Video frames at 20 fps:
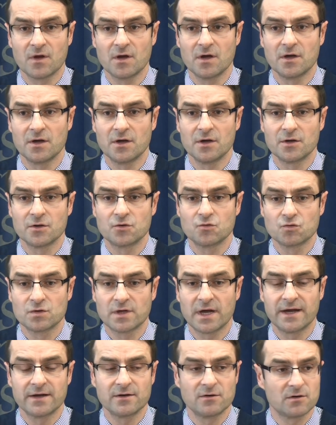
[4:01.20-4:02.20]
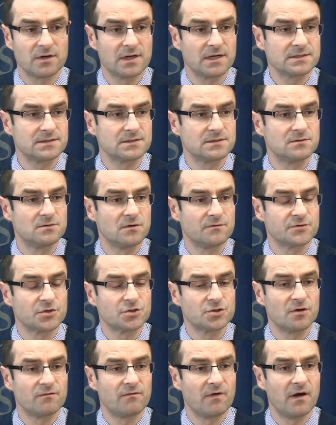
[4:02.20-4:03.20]
y, y, tutaj do nas, do
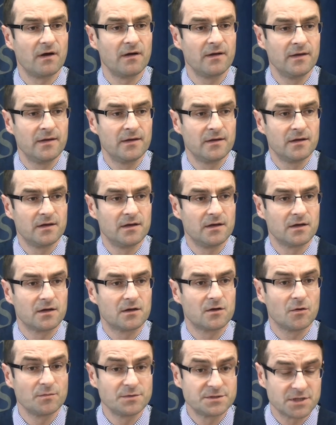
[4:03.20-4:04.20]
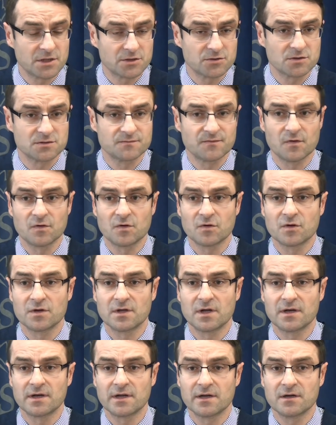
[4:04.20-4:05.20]
Wrzeszowa, komisarz rozwoju
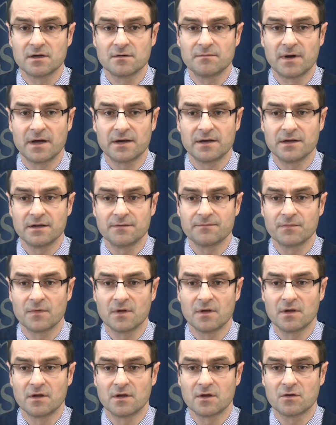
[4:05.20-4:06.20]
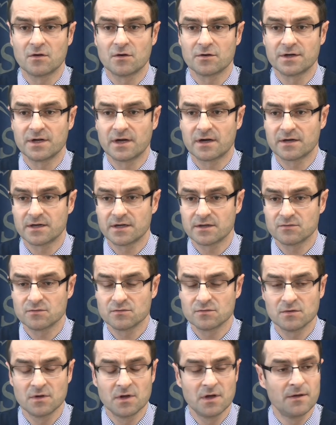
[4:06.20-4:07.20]
regionalnego, pani Kolina
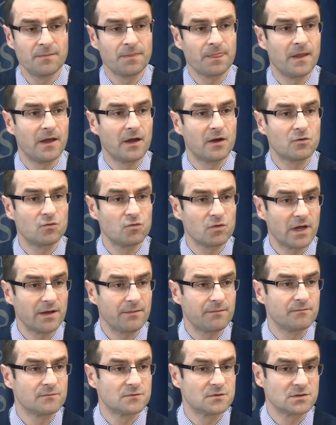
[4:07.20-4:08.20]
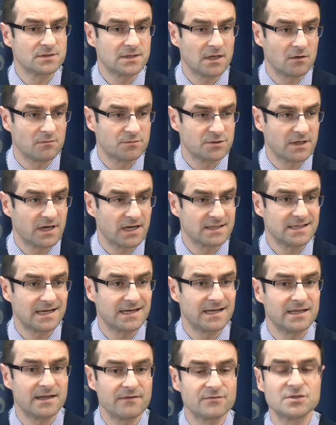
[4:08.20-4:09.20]
Kretu, której zostaną
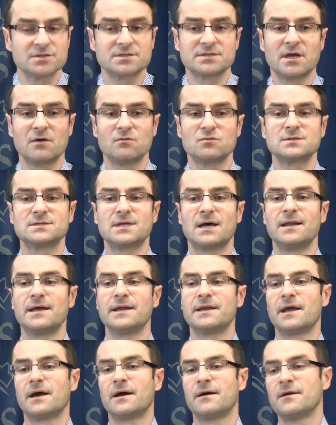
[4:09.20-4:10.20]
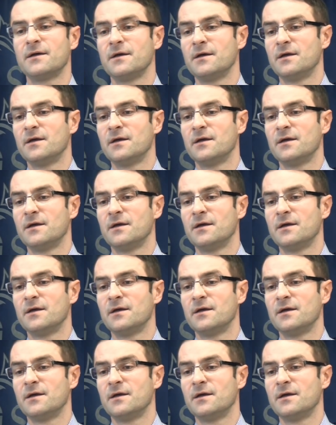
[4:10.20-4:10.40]
przekazane te wszystkie ustalenia,